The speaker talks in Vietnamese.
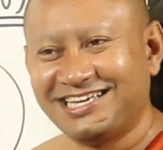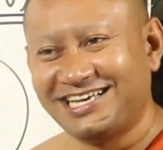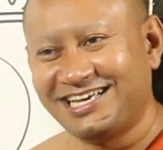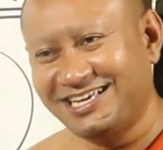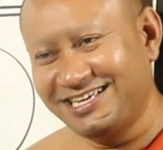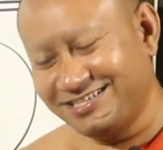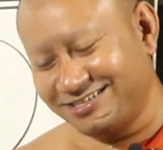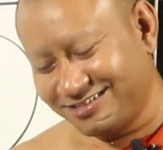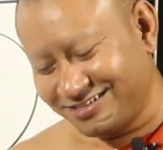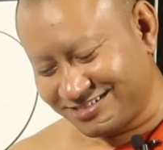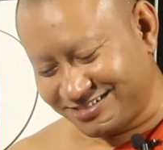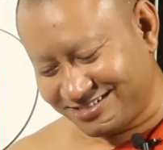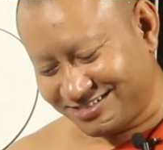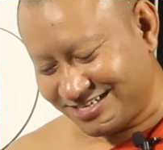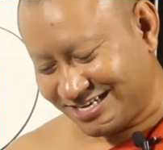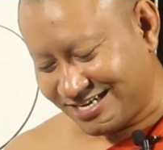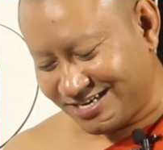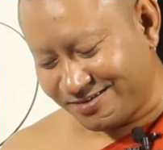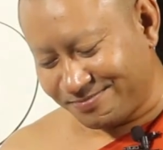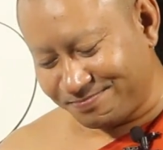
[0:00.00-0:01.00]
à
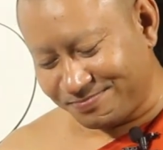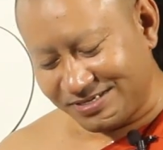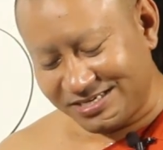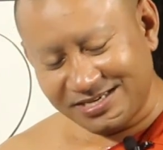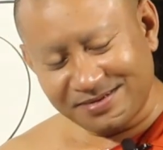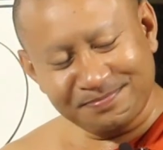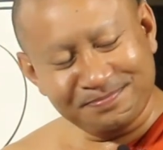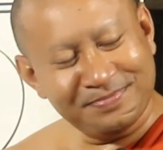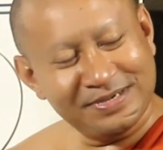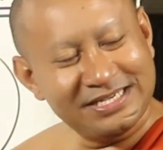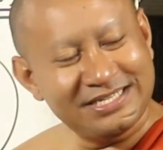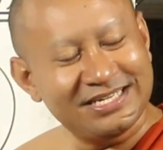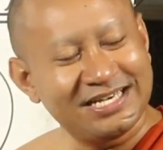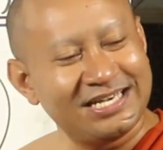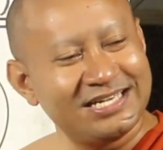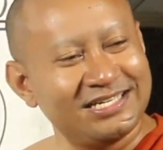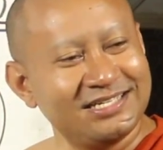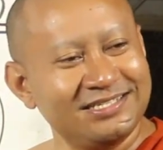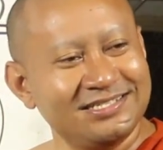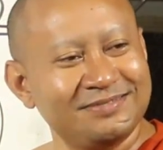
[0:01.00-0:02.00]
xe pich
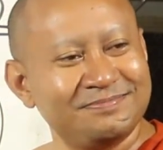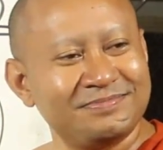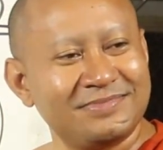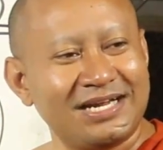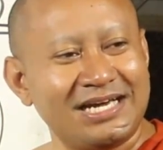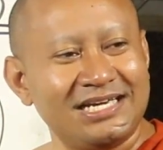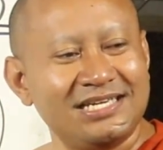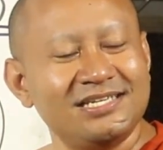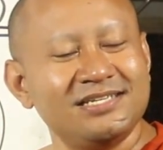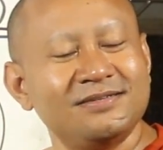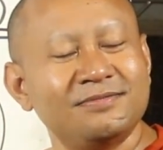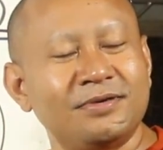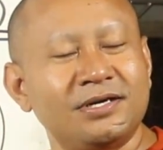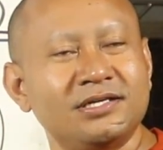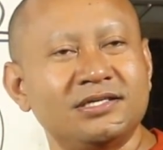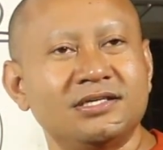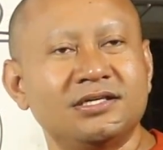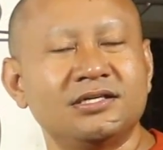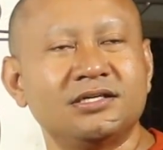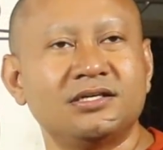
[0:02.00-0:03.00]
ấy nó sụp đây bao
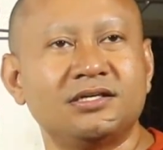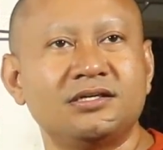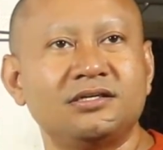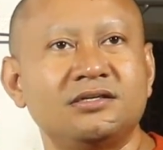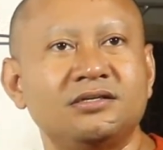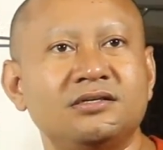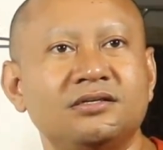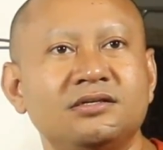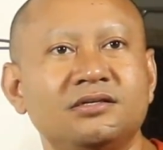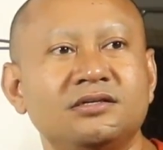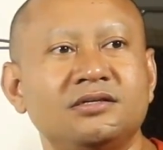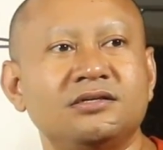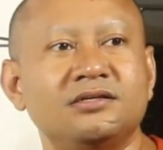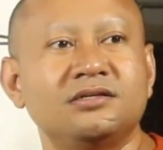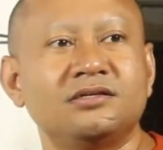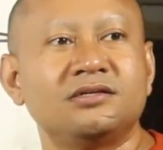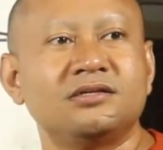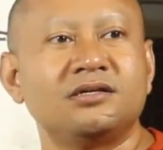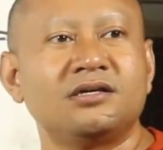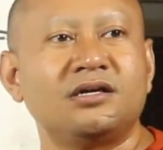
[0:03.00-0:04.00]
giờ rồi
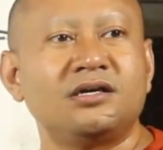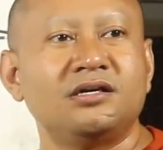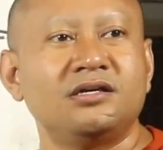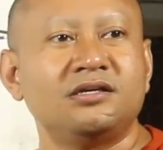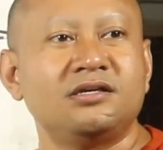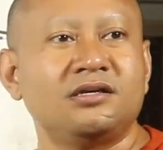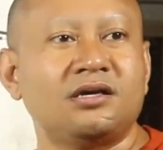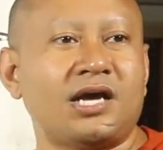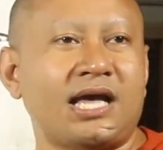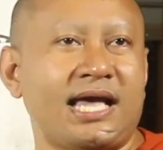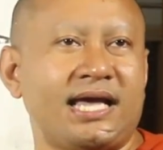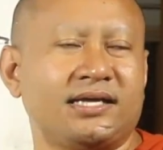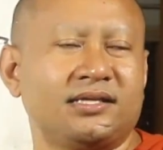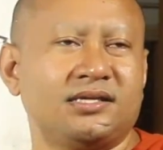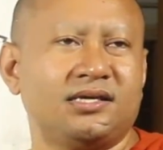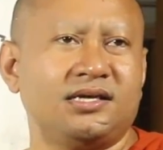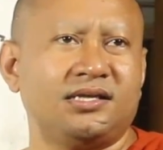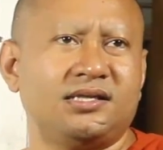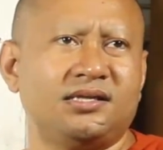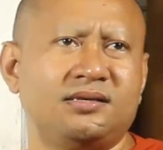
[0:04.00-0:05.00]
ơi ăn
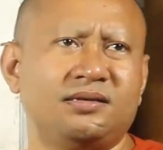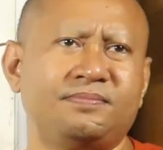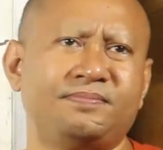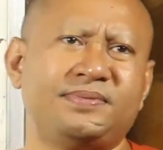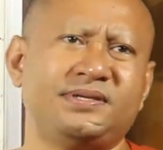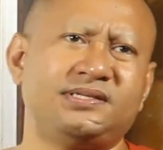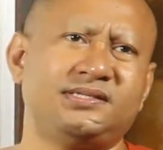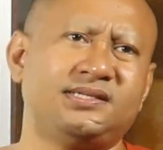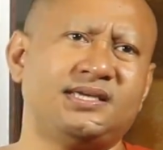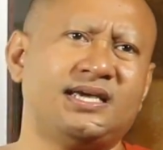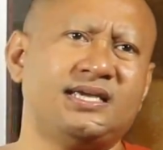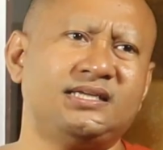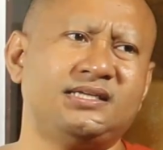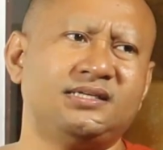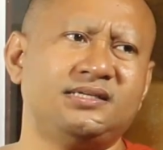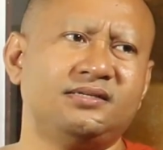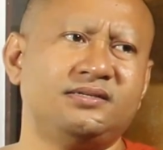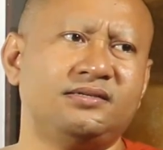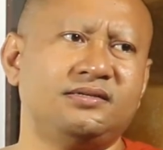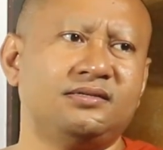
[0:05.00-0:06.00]
ta bị
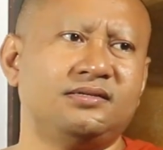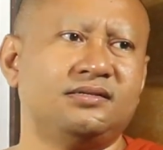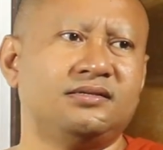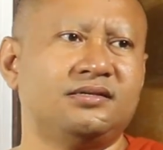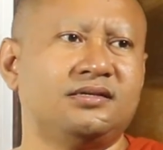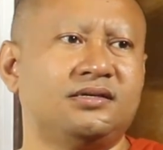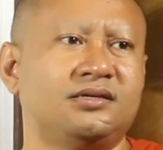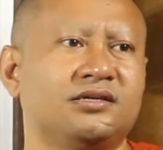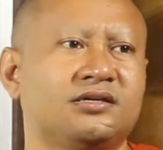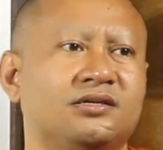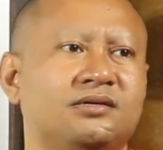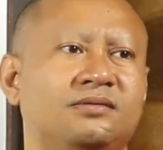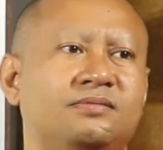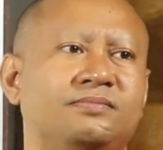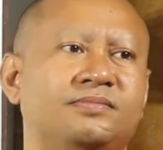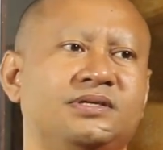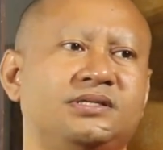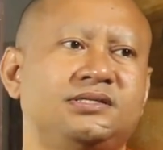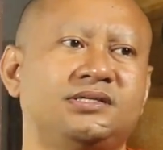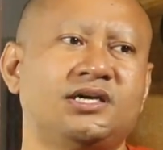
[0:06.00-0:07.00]
tranh
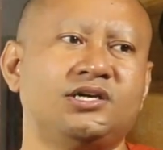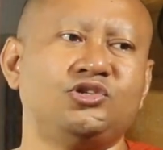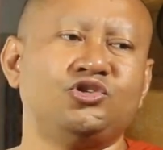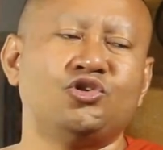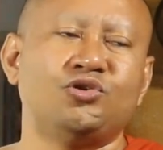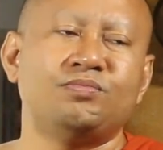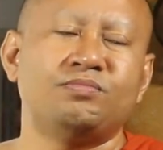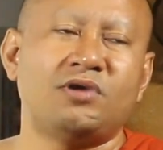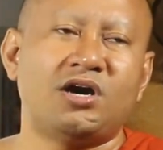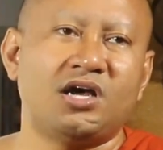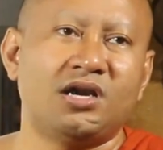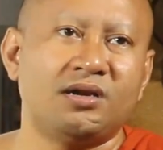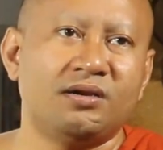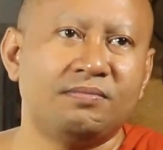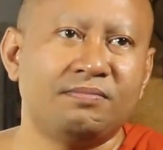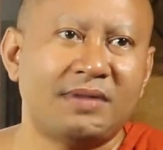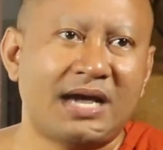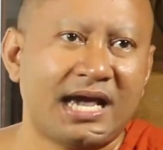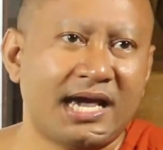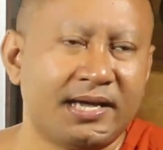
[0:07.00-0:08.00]
bị tranh vô bờ
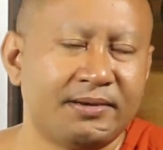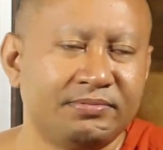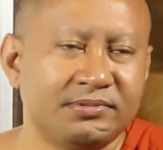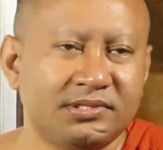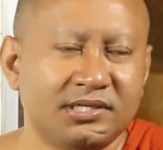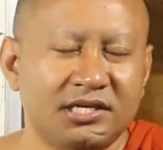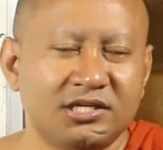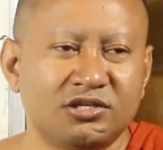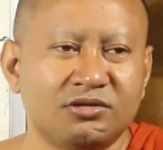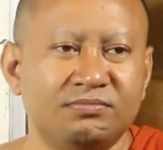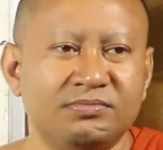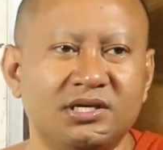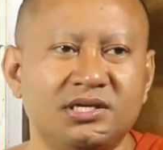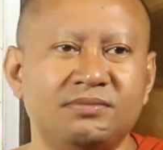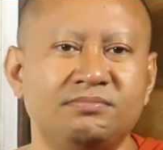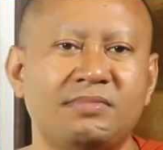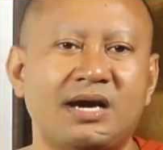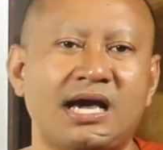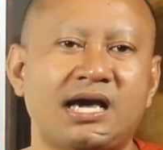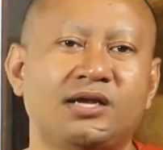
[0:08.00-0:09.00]
bàn tranh công
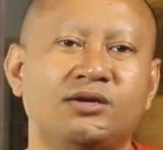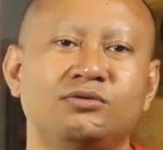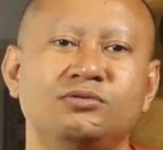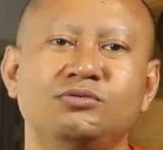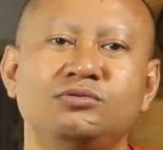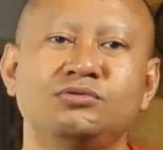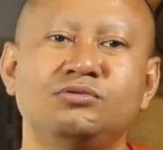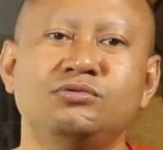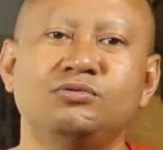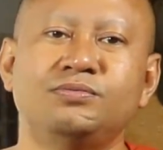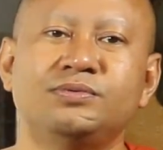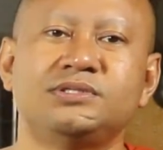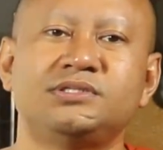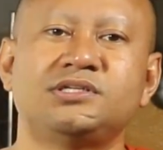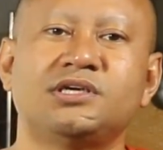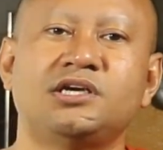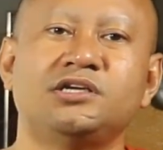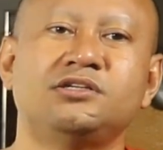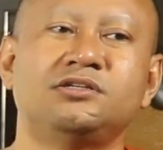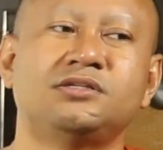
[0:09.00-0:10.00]
đất bàn ú bị
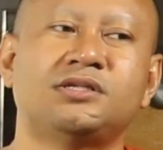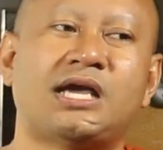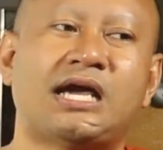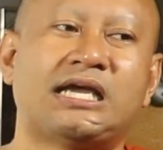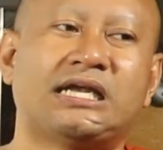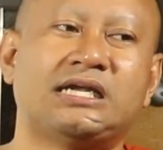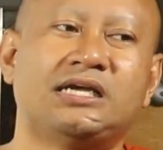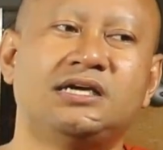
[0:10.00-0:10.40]
tranh na